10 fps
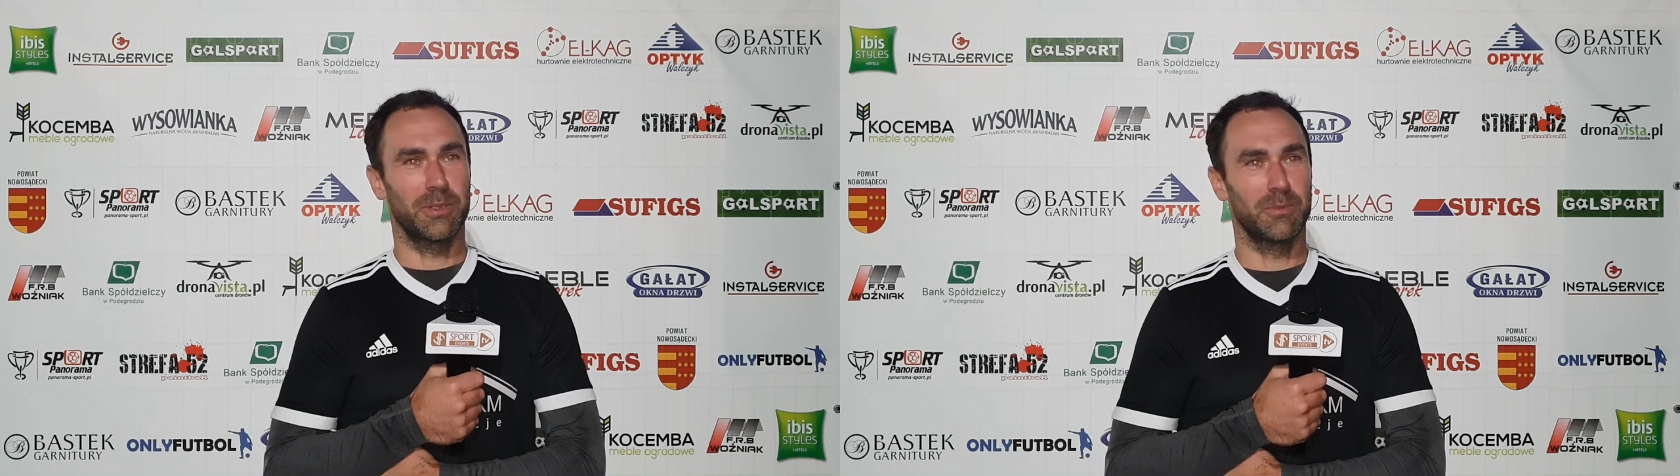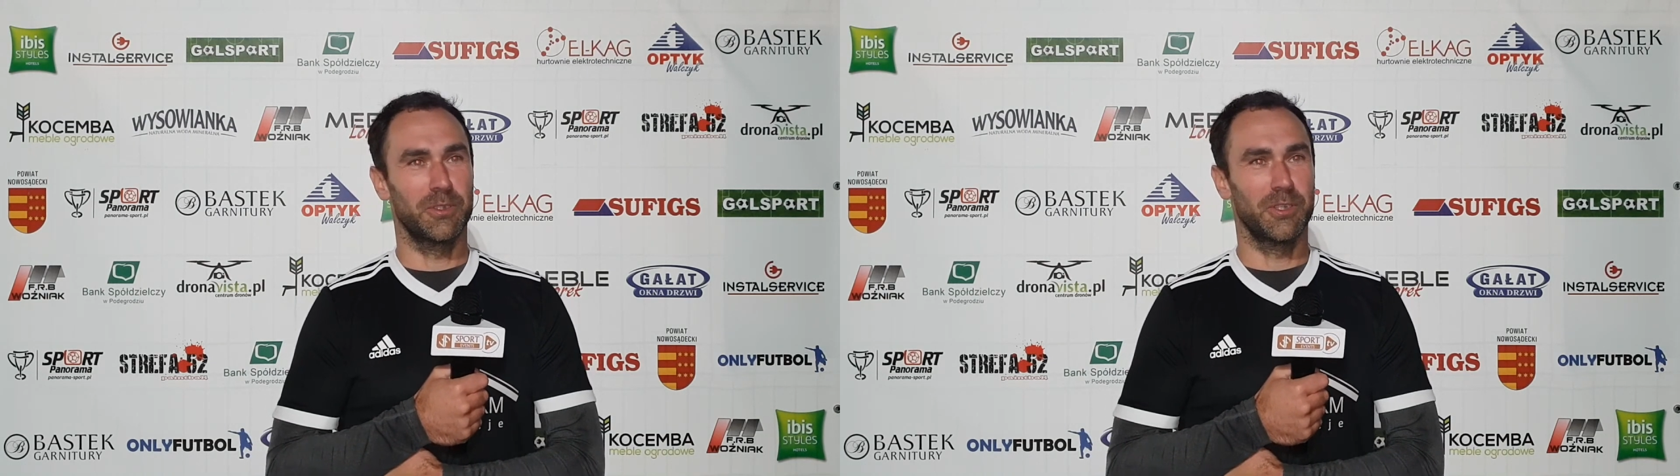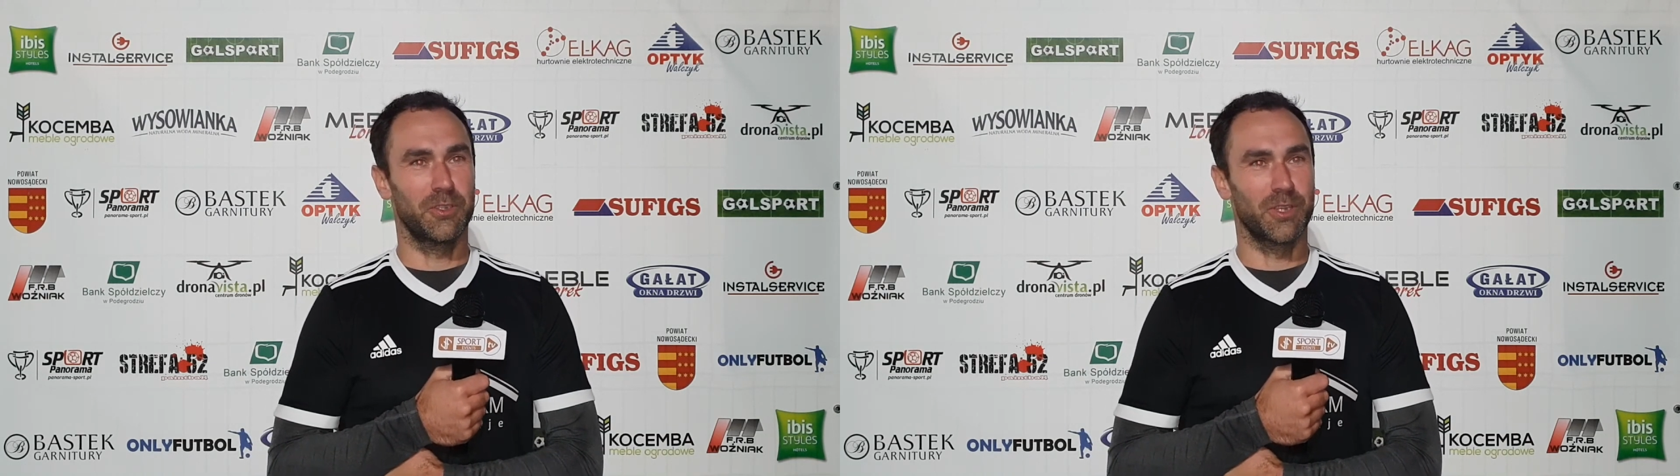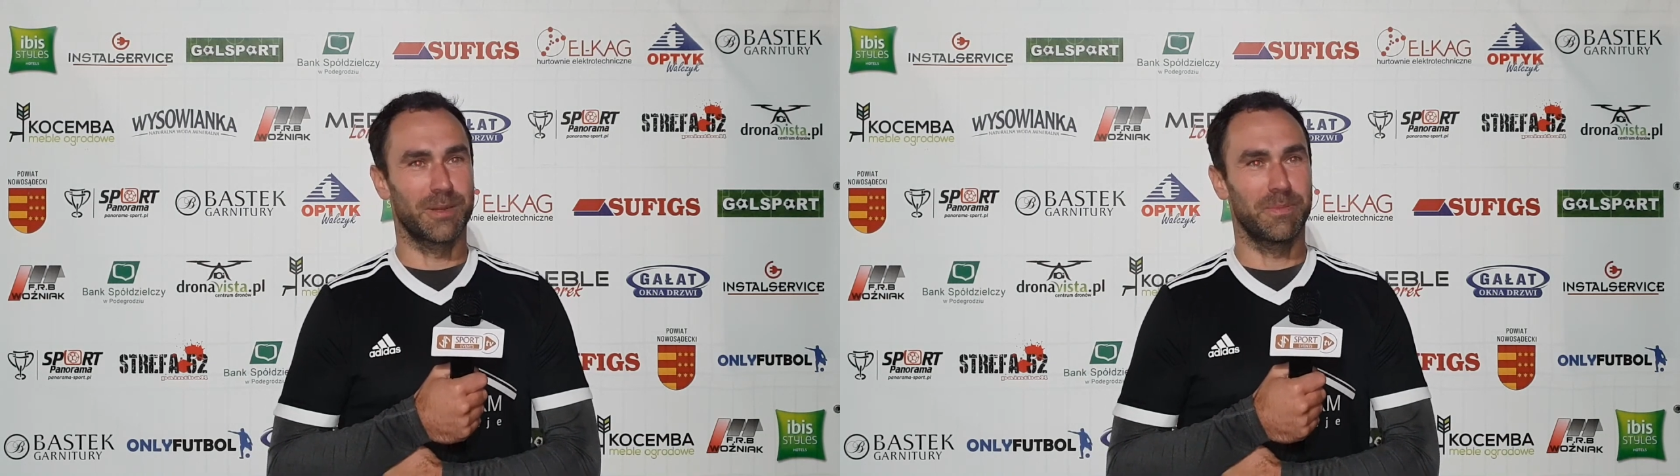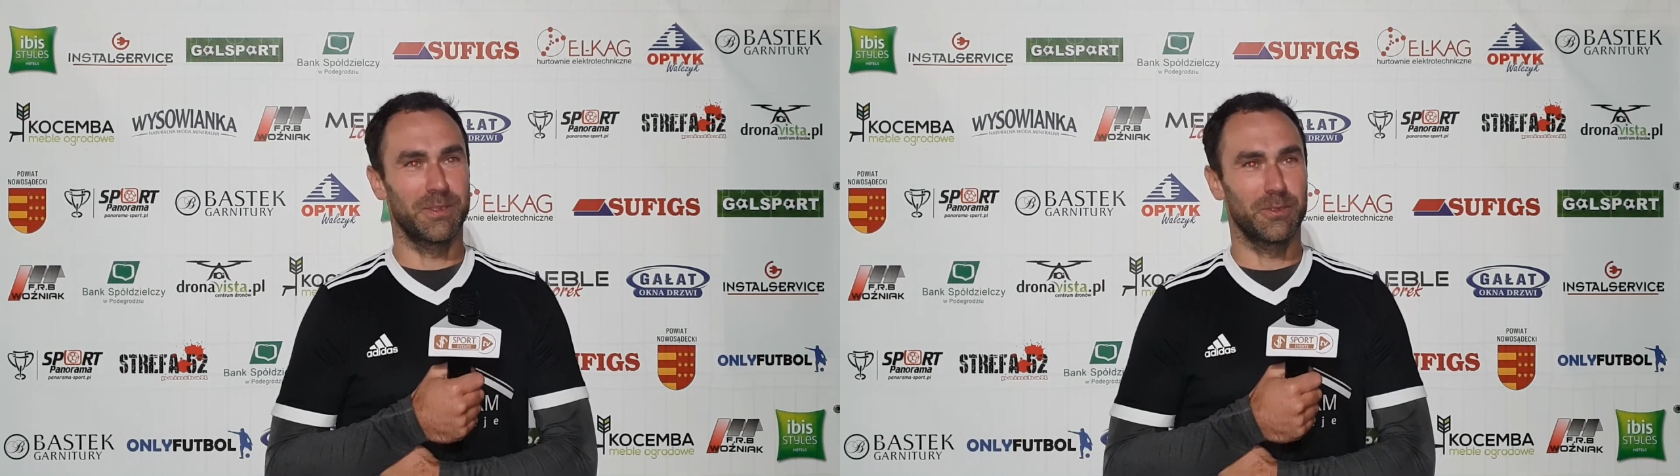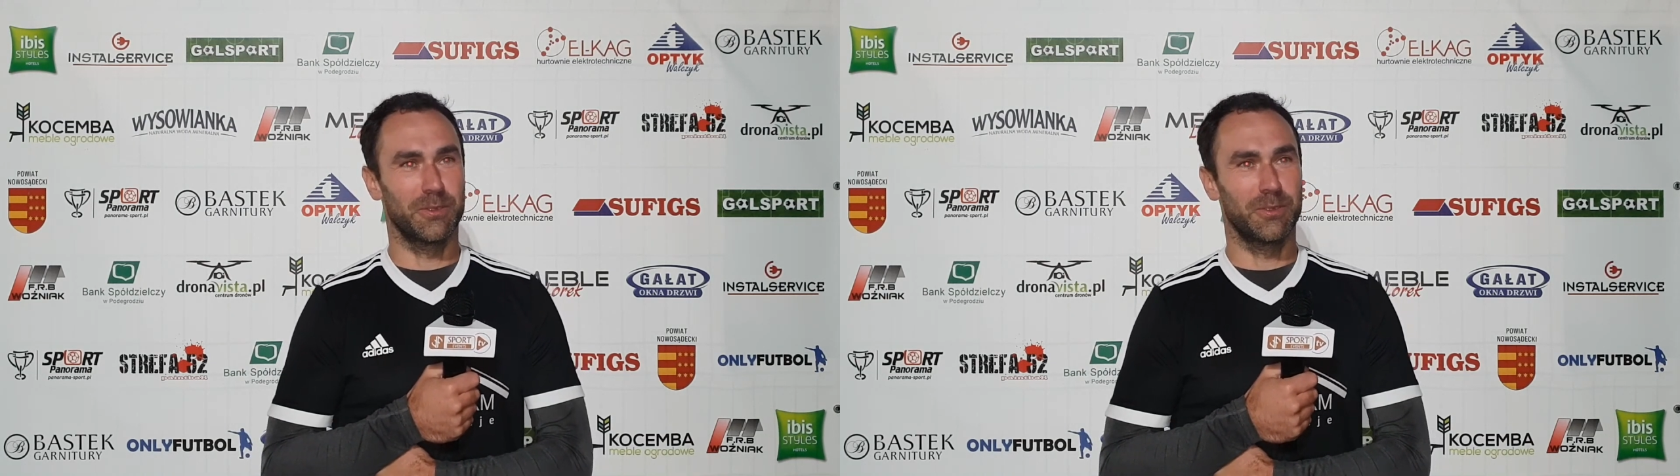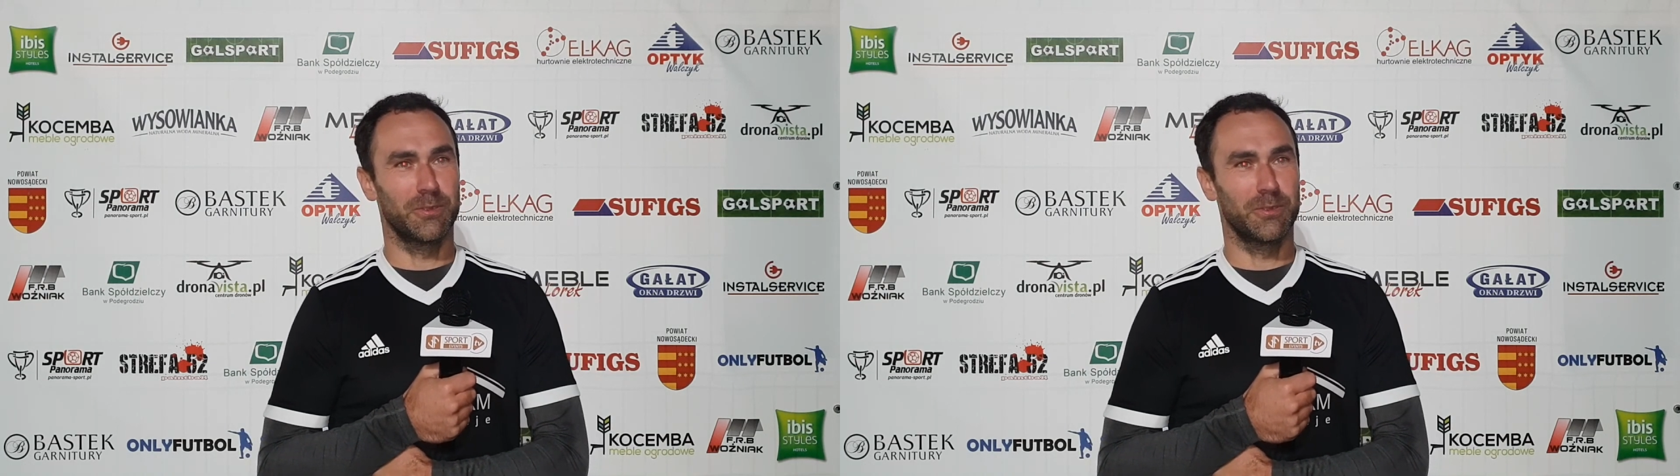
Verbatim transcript: tam chce się szarpać o,